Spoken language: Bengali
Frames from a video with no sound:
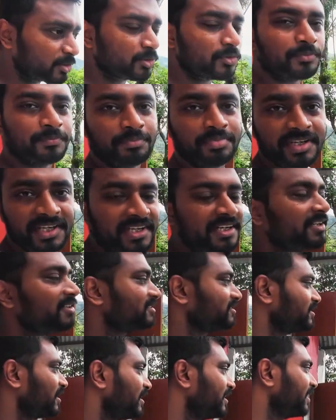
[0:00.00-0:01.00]
তো ভিড়
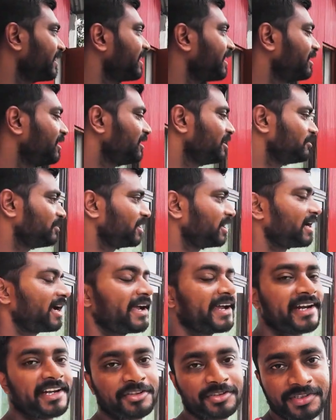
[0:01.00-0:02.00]
সানডে মানে
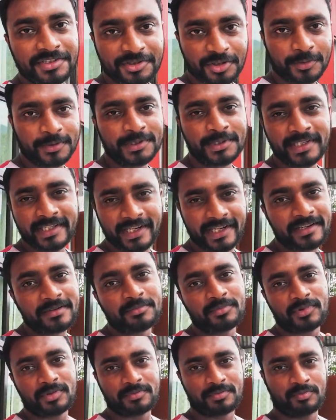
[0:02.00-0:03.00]
এখানে যদি ছবি তুলতে যান
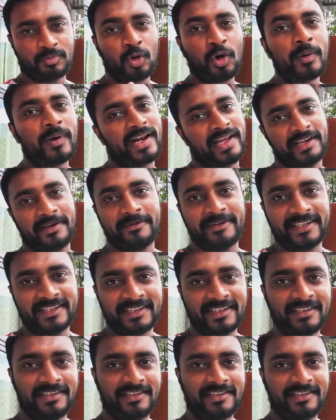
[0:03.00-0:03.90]
ভোরবেলা যাবেন